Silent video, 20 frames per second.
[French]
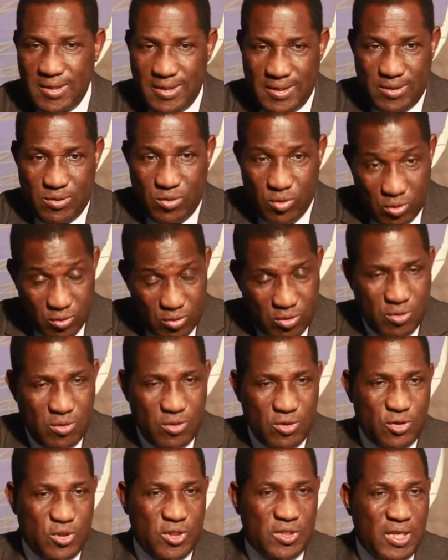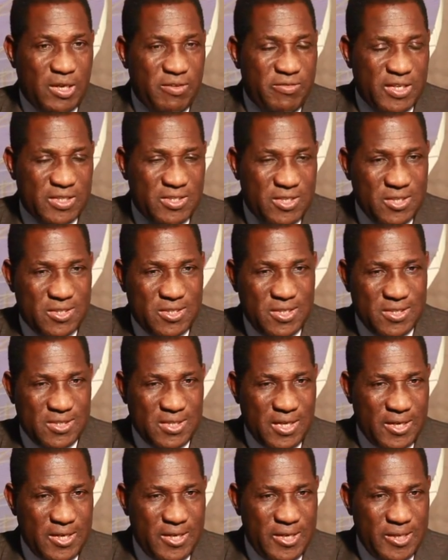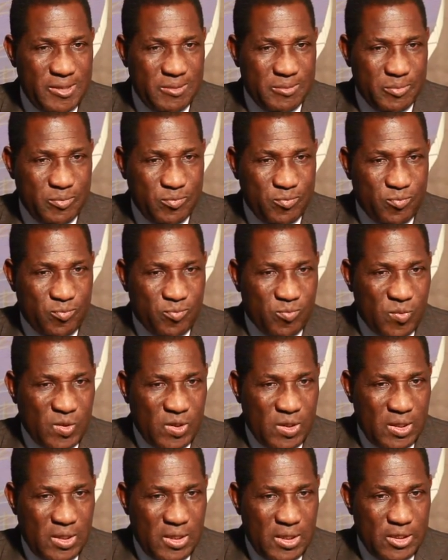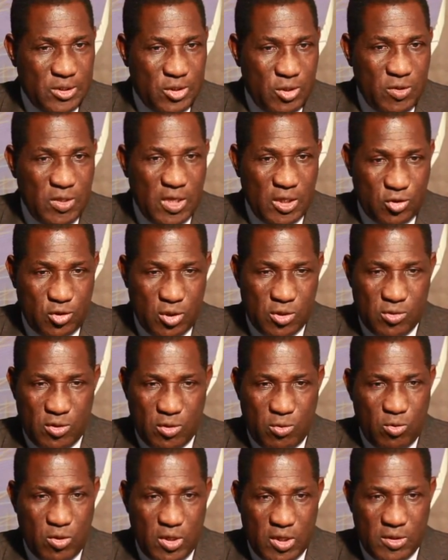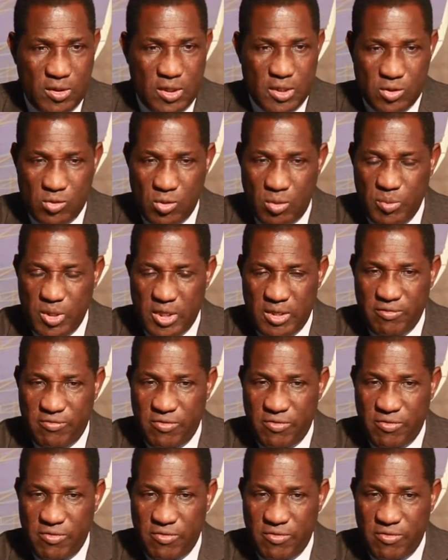Et donc euh, j'ai traversé ces années et j'ai eu la chance de connaître des hommes et des